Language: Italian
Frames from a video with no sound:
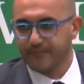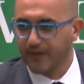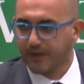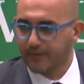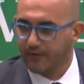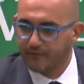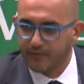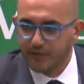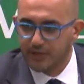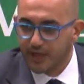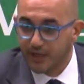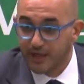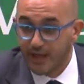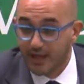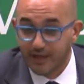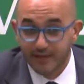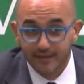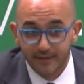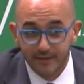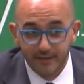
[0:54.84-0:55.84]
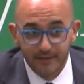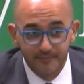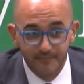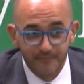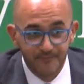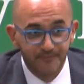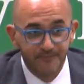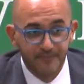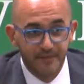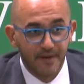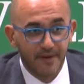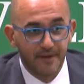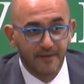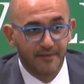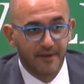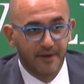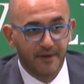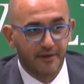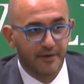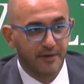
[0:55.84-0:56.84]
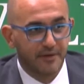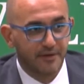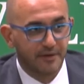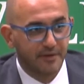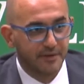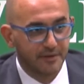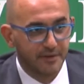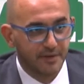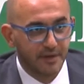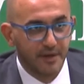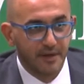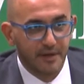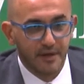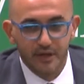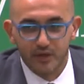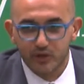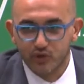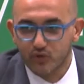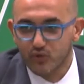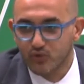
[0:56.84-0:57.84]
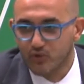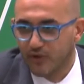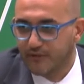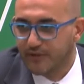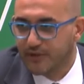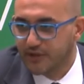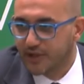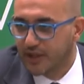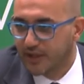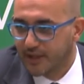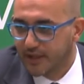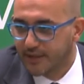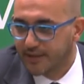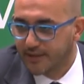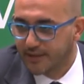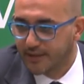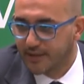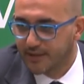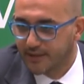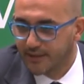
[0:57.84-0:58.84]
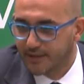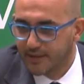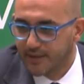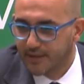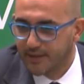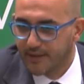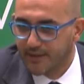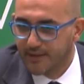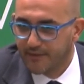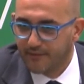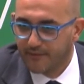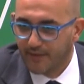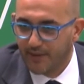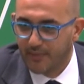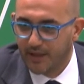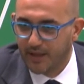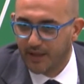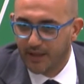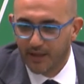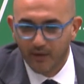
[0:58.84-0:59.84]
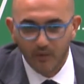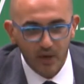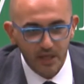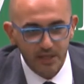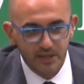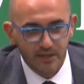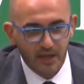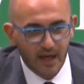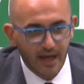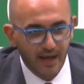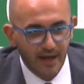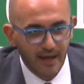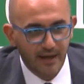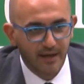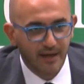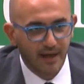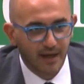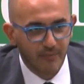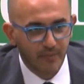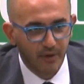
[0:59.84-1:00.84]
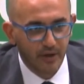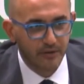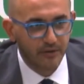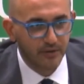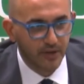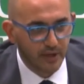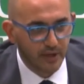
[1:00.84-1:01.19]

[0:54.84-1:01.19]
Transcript: non vince niente, d'accordo? Nessuno vince niente, va bene? Questo è il campionato di